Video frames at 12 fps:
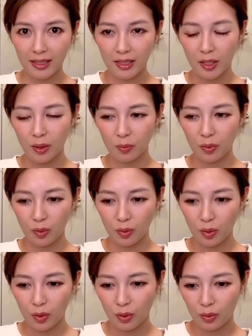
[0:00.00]
もう
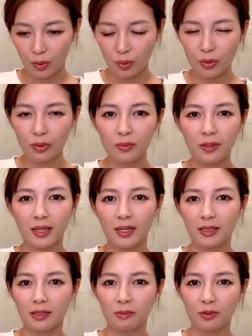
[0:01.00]
心も
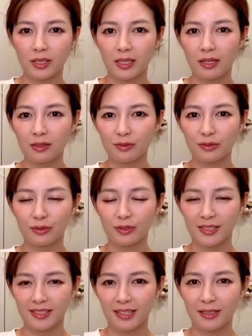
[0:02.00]
体もリラックスし
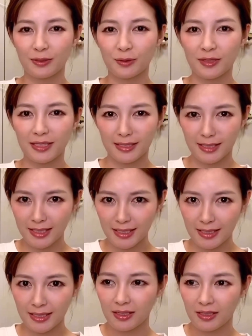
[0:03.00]
ている時
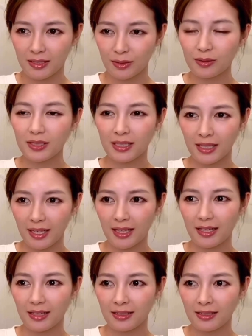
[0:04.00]
に一人
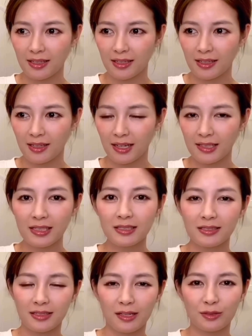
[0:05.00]
で話
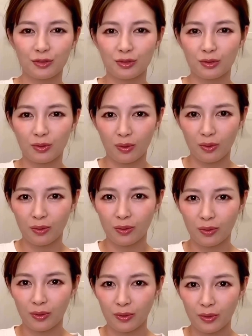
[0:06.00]
す練習を
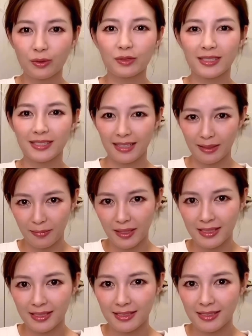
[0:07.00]
よくしていま
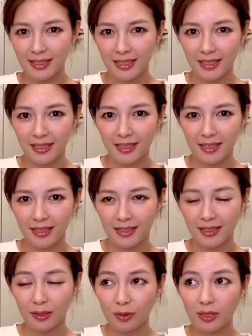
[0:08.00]

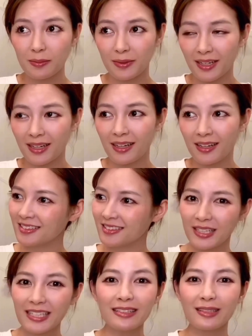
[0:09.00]
す。例えば
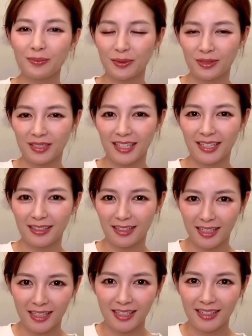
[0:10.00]
インタビューされ
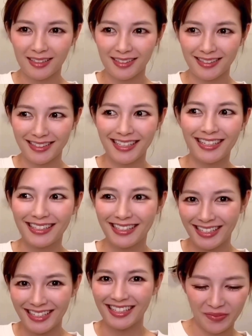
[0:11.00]
た体
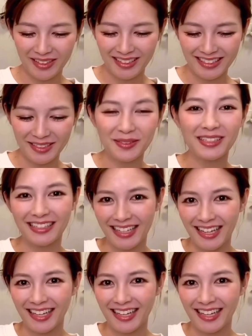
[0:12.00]
で一人で、